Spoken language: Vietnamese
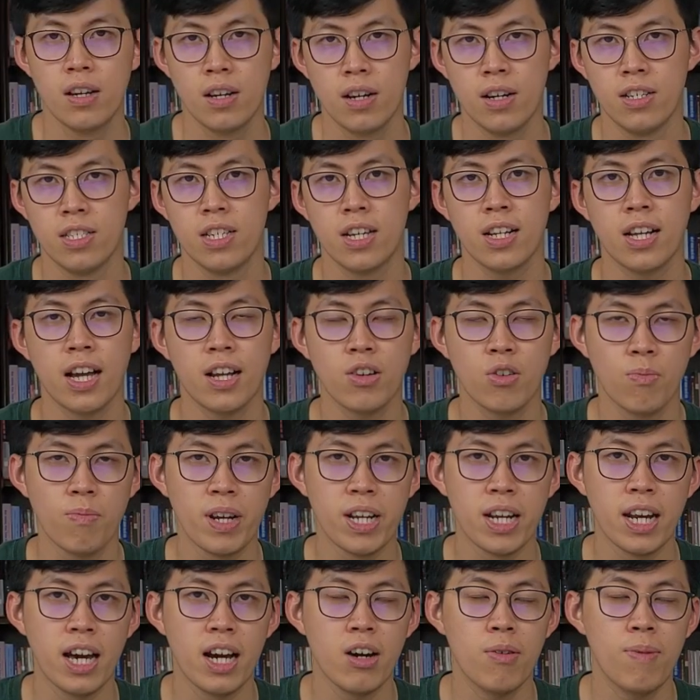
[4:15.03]
Ở trên kênh của
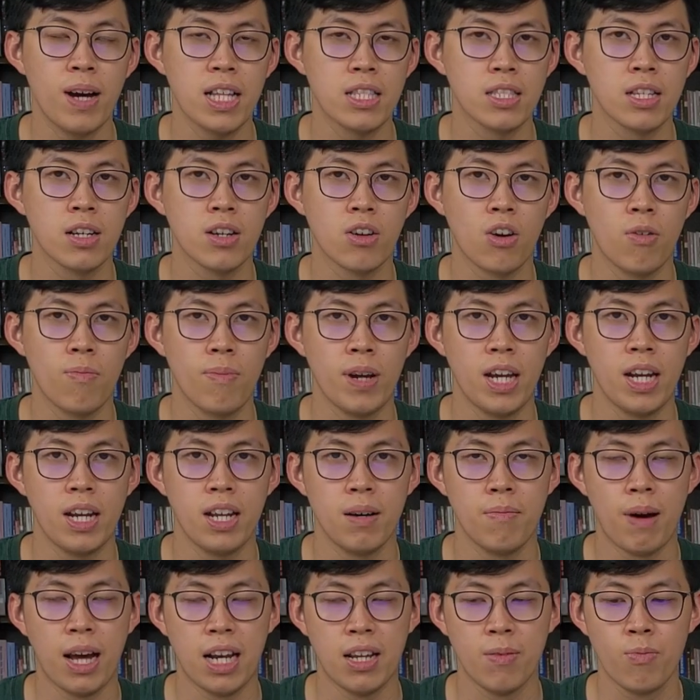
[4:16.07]
mình đã có bạn từng comment là
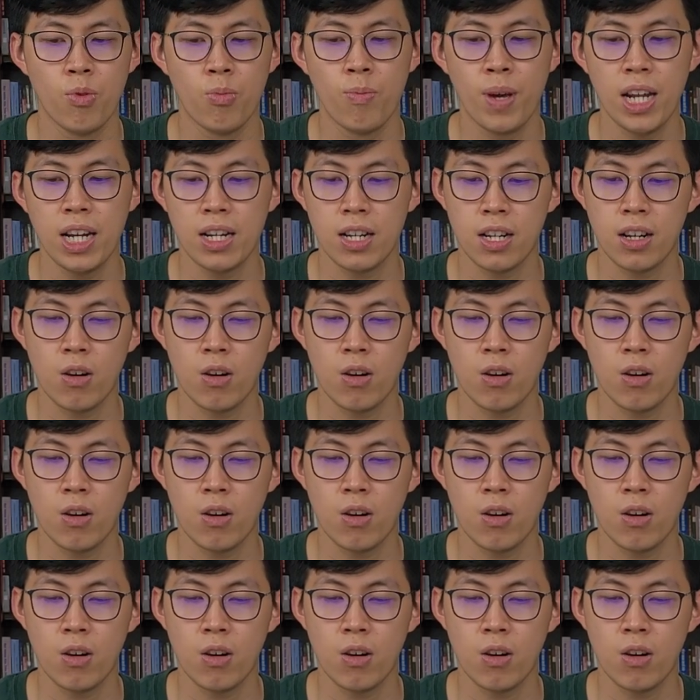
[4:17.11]
bạn ấy muốn biết